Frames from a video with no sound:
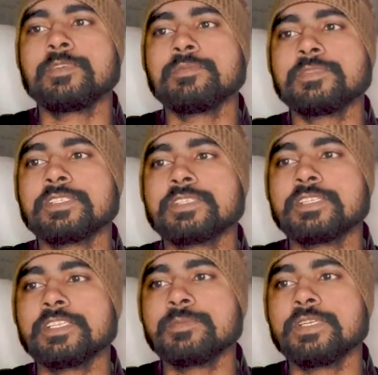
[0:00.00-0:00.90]
में हम
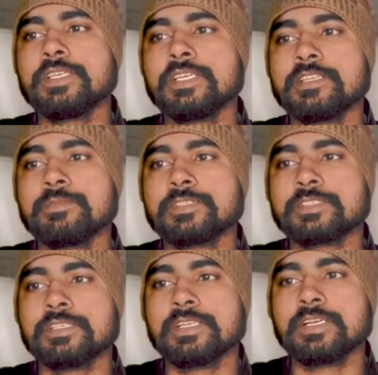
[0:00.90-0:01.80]
जितने भी
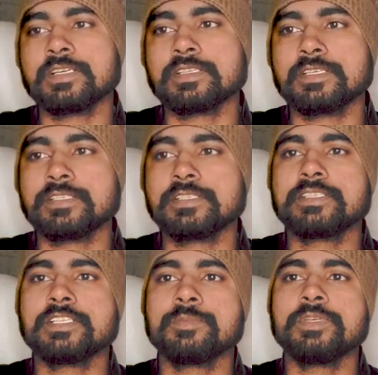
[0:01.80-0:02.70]
एनिमेशन लगाते हैं
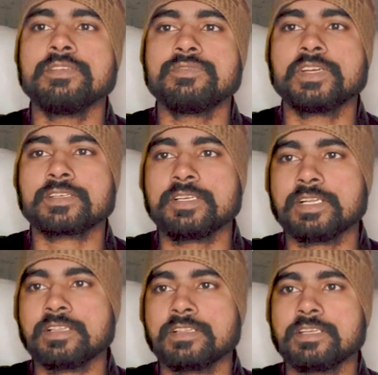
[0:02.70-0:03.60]
जितने भी इफेक्ट
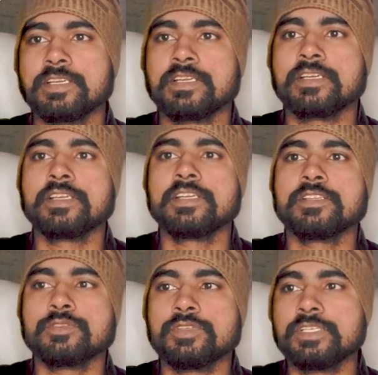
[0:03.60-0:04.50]
डालते
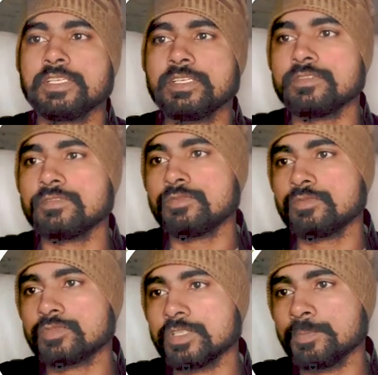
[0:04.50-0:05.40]
हैं तो ये
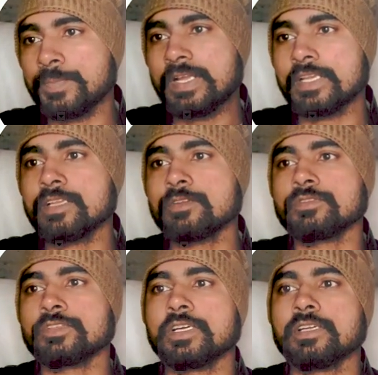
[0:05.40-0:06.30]
उसका पैनल
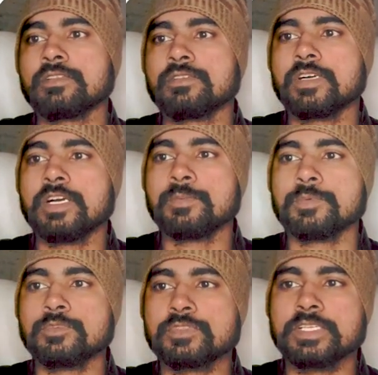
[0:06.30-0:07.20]
होता है तो
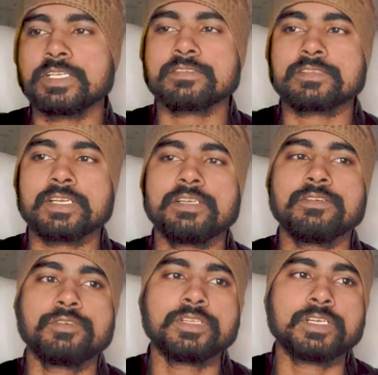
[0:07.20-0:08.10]
आप उस एक
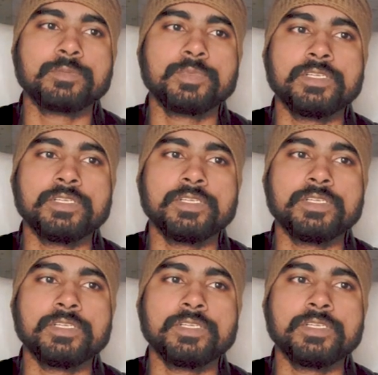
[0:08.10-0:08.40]
स्लाइड को यहाँ